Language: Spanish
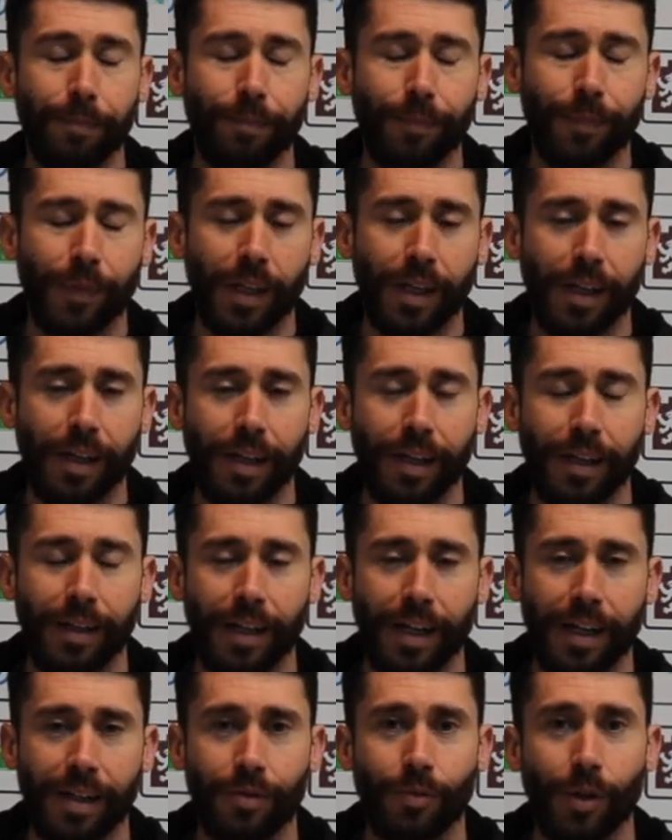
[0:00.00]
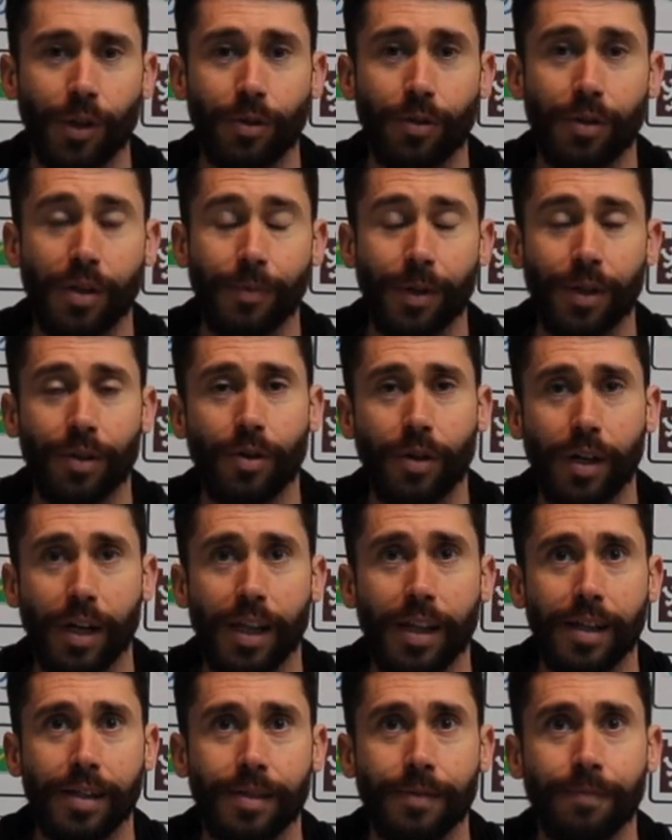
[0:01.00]
de, de las cuatro últimas
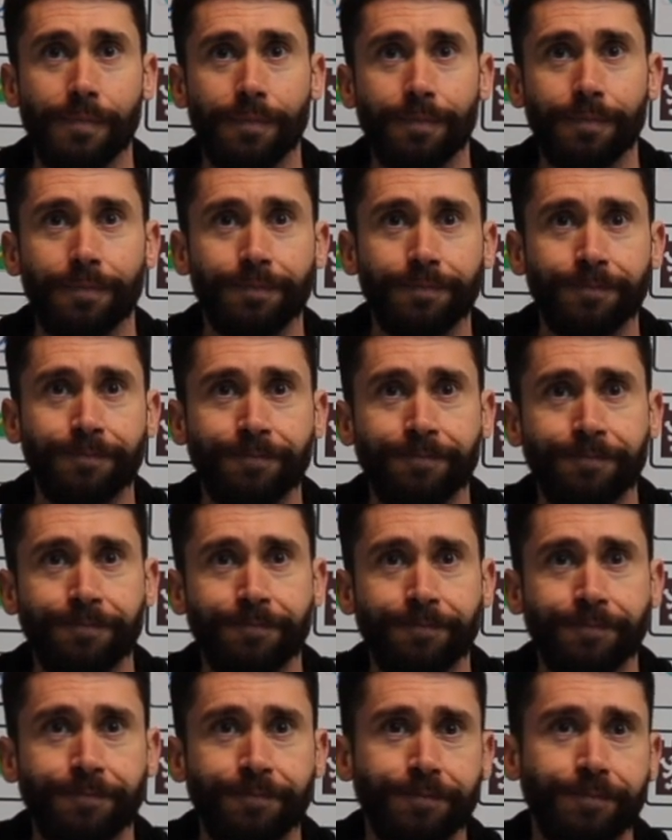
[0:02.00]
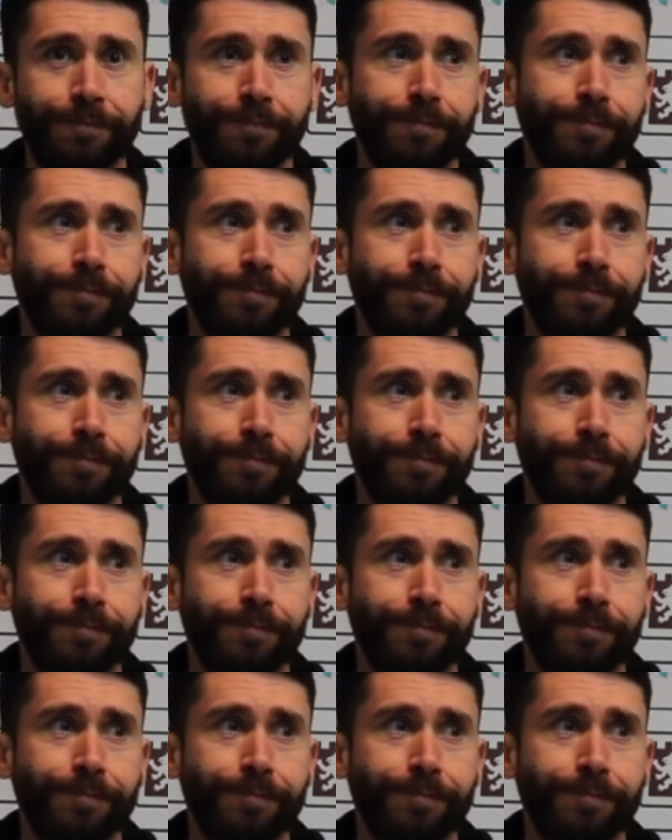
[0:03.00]
jornadas. ¿Alguna pregunta?